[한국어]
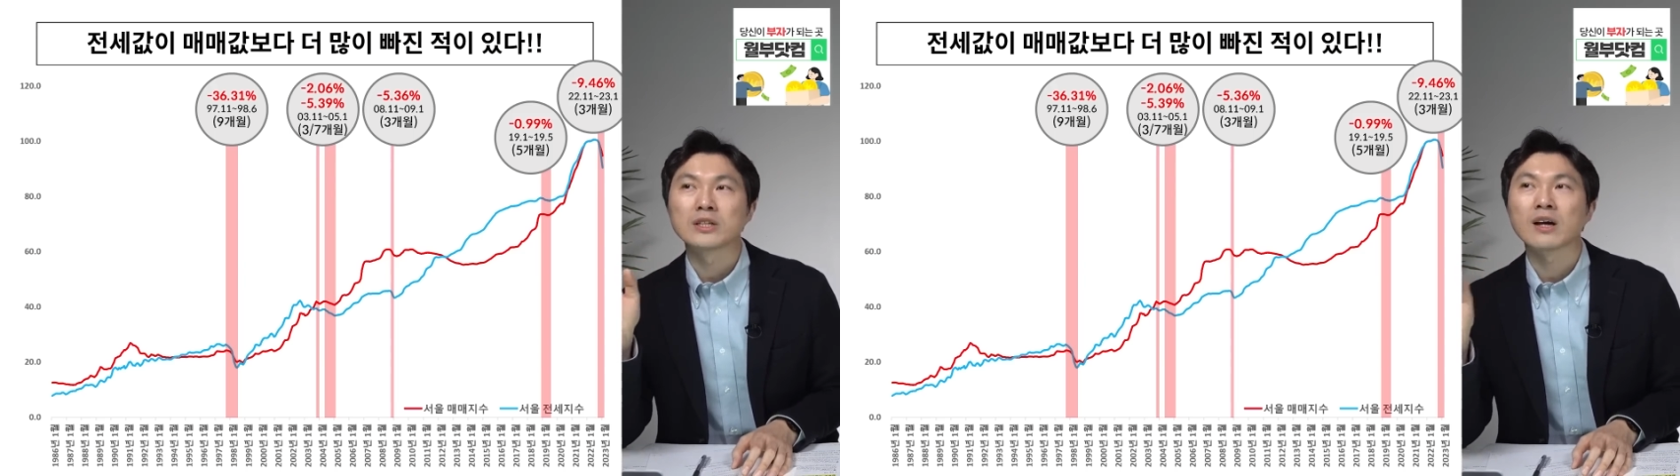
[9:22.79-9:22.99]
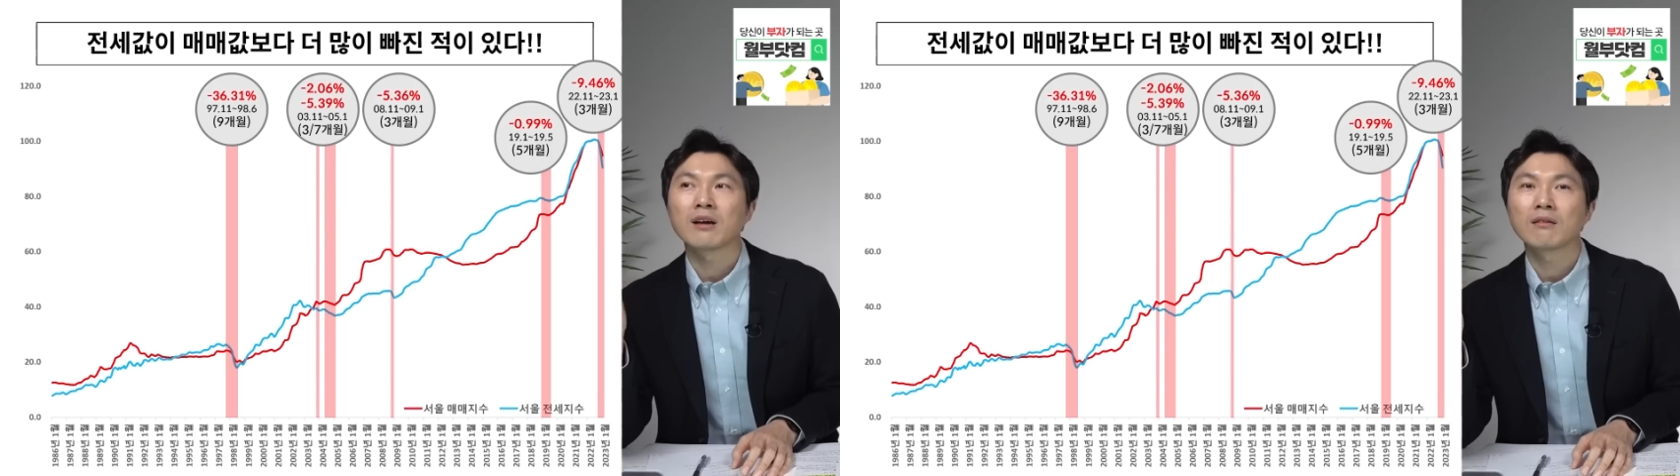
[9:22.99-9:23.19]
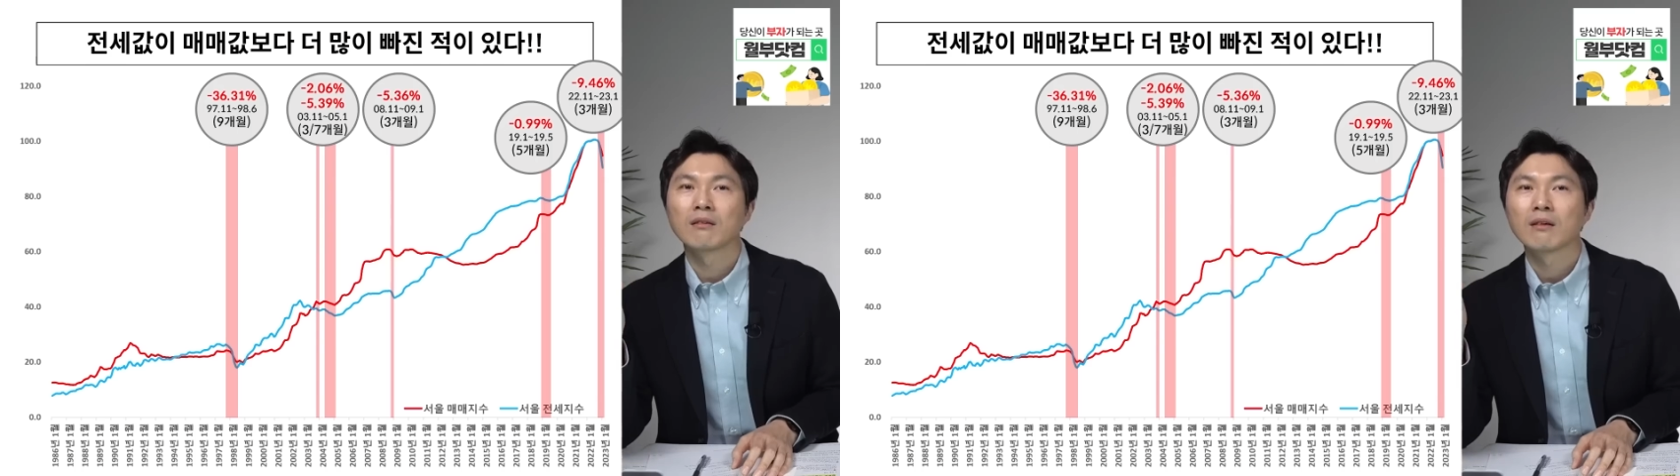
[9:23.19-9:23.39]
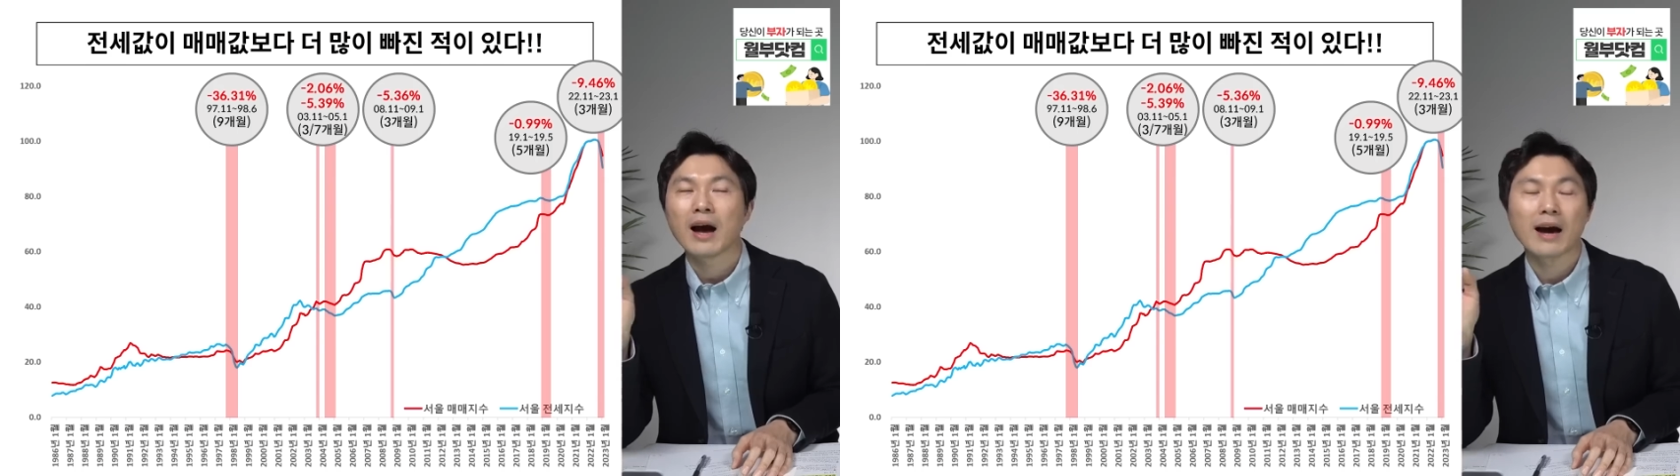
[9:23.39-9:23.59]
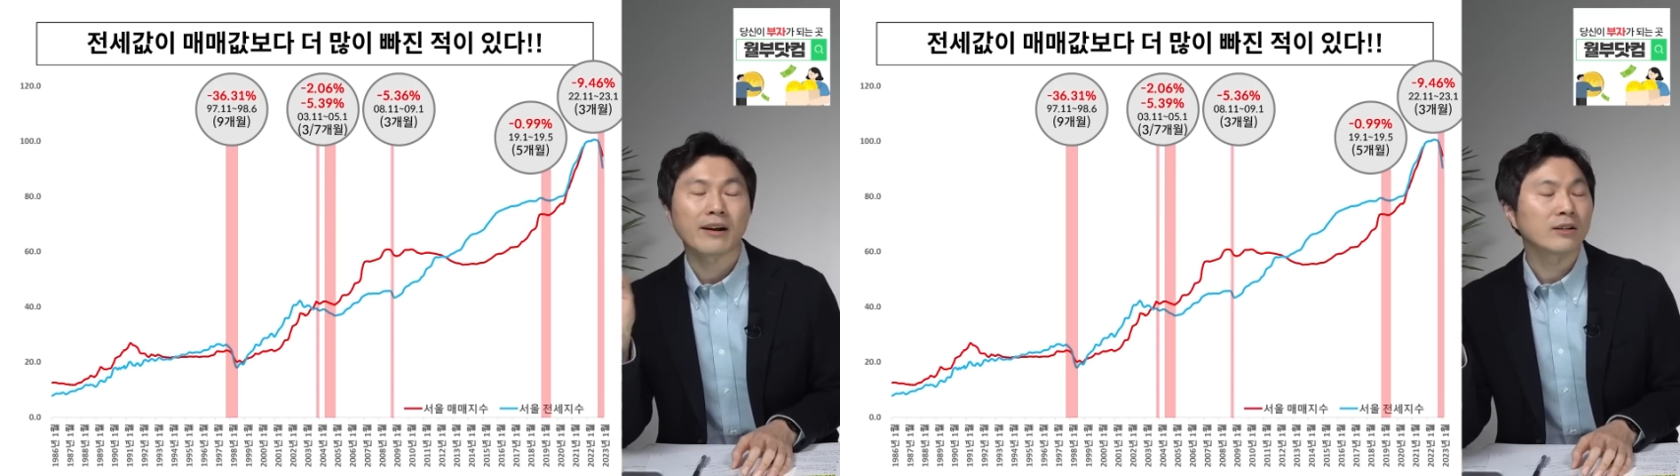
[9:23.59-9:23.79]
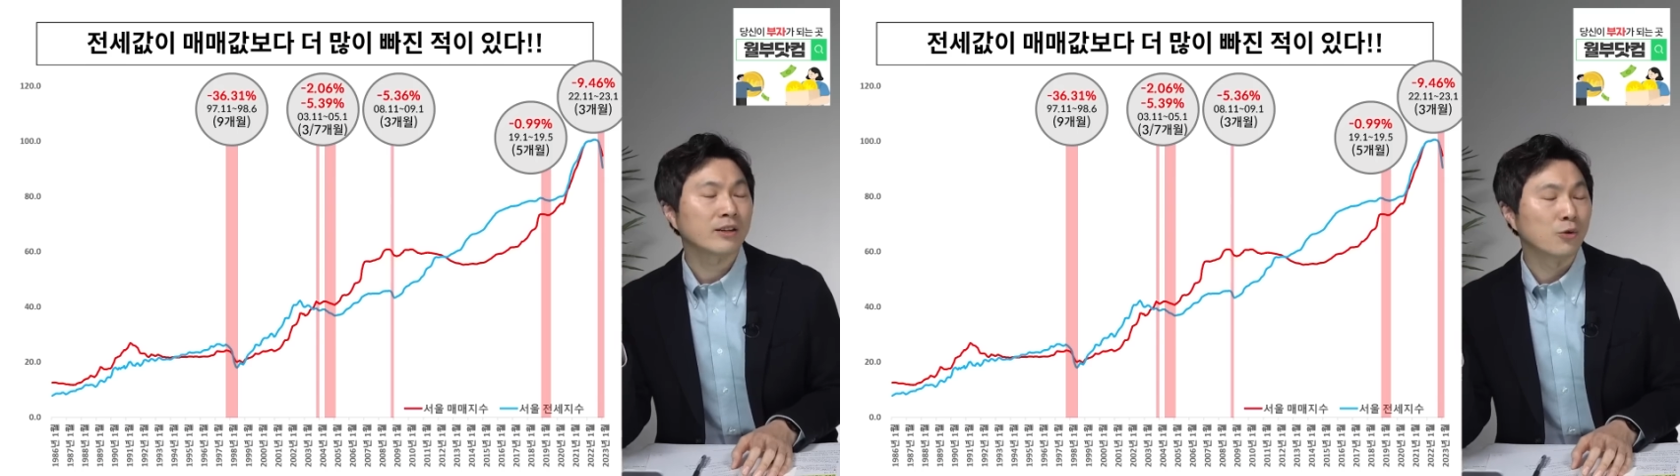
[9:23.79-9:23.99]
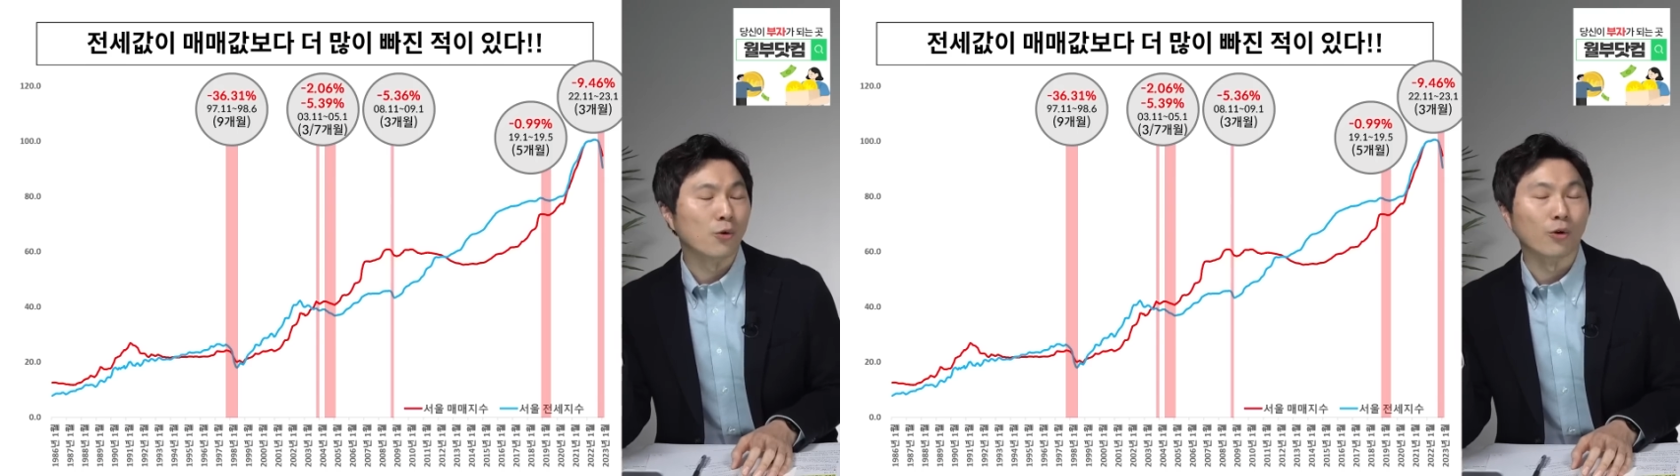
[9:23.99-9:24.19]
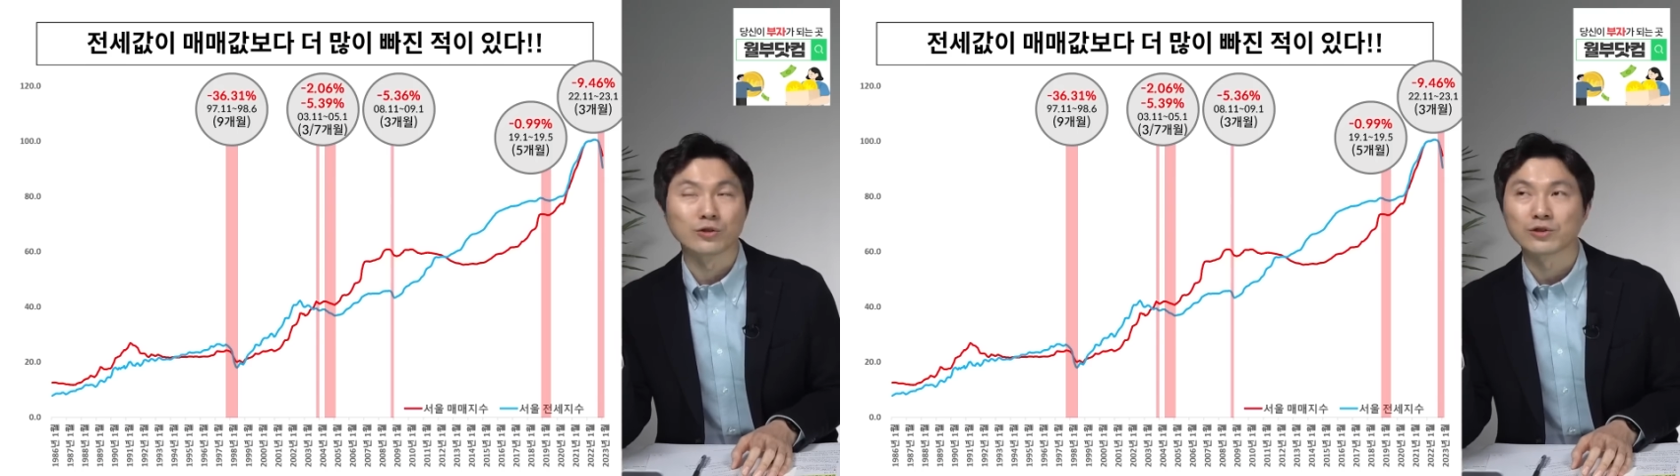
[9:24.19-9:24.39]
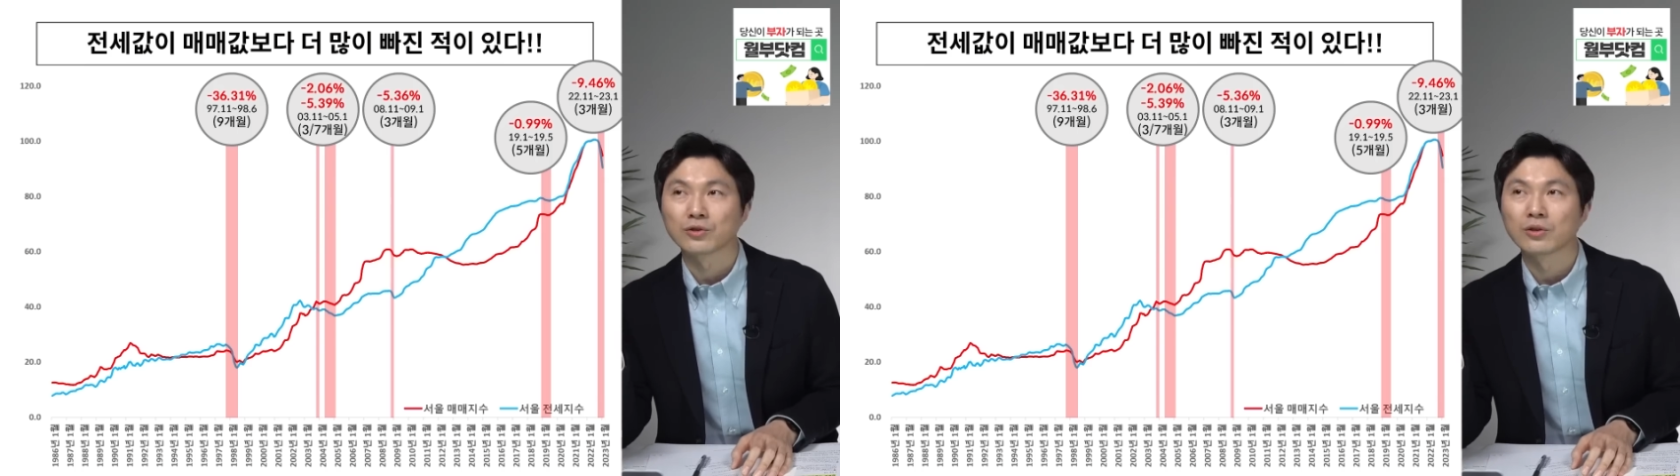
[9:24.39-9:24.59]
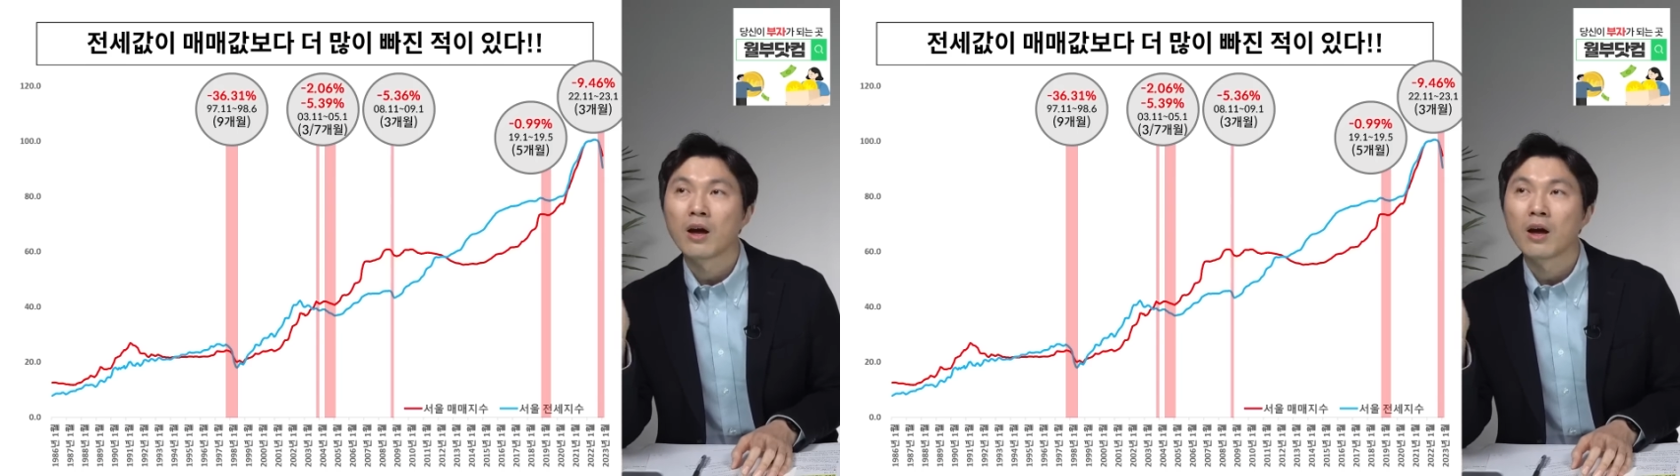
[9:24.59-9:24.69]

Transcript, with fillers: 이상 하락을 했던 거거든요.